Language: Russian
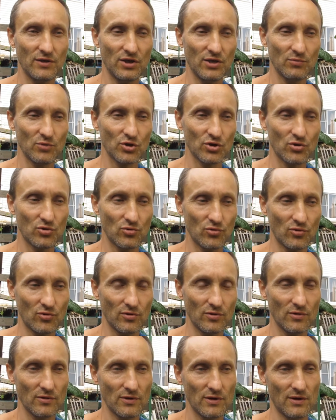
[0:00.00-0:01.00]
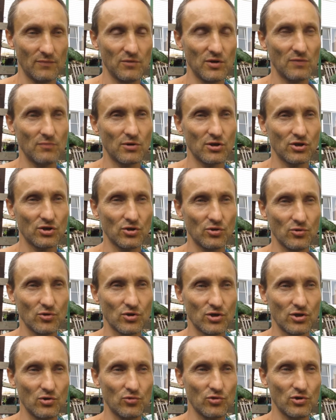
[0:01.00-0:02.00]
тем, что ко мне
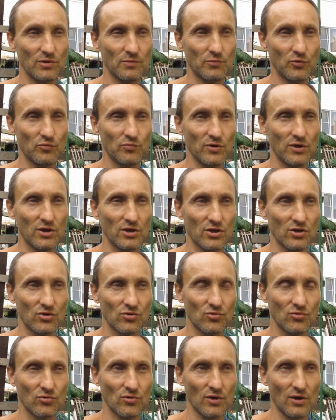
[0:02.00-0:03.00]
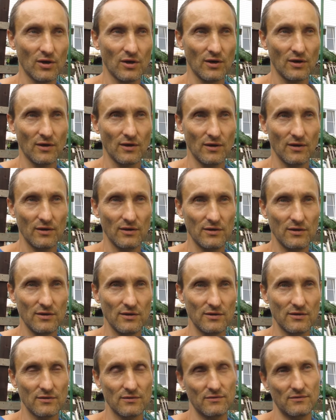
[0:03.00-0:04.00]
обращаются люди по переезду,
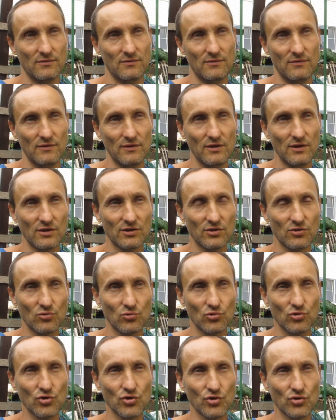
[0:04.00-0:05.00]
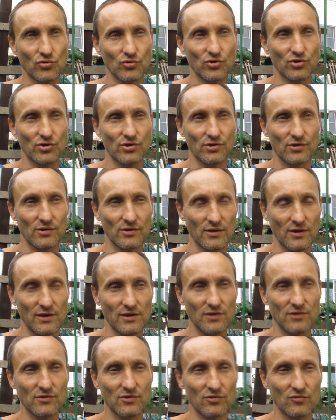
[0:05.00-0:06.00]
и я сотрудничаю с
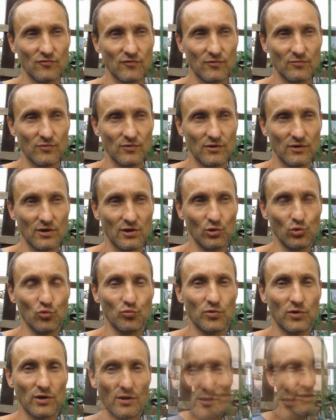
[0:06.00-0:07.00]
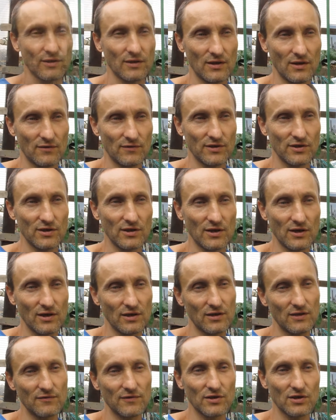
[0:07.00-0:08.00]
агентством «Голубка». Да,
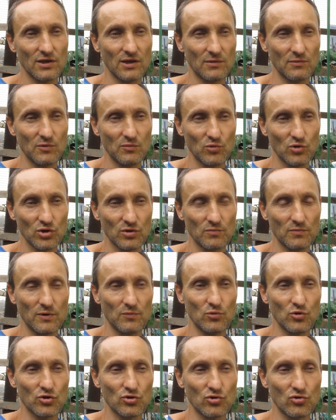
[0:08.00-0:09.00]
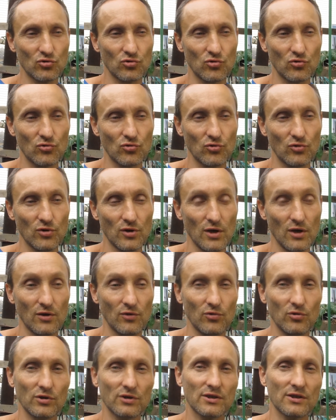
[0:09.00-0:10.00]
возникает не всегда, мы можем помочь друг другу,
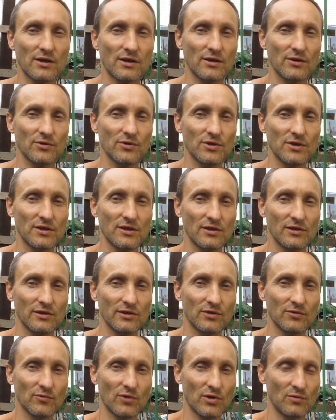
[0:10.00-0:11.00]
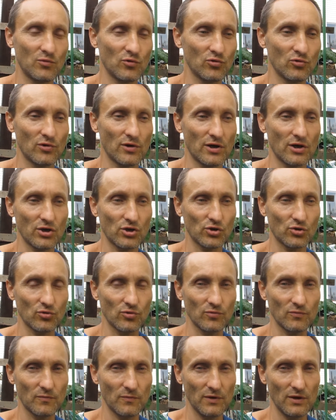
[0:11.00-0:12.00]
но я стараюсь сделать свою работу хорошо
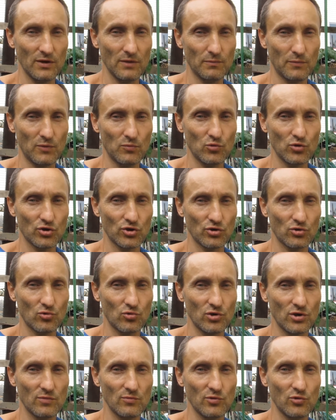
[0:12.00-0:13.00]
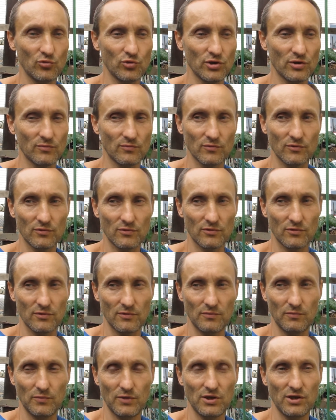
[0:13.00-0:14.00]
и помочь и другим людям э,
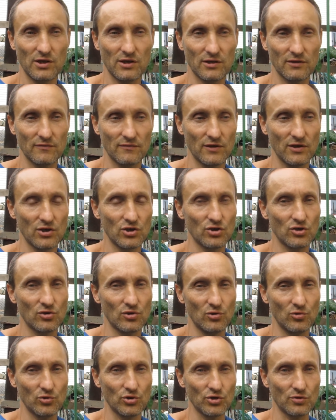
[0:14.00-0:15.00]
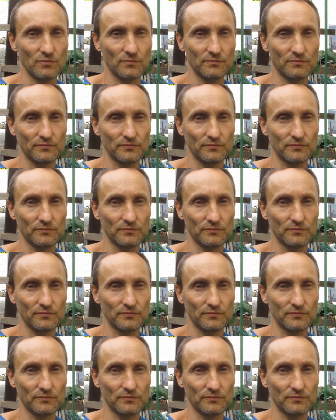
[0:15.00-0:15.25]
переехать в «Горячий ключ».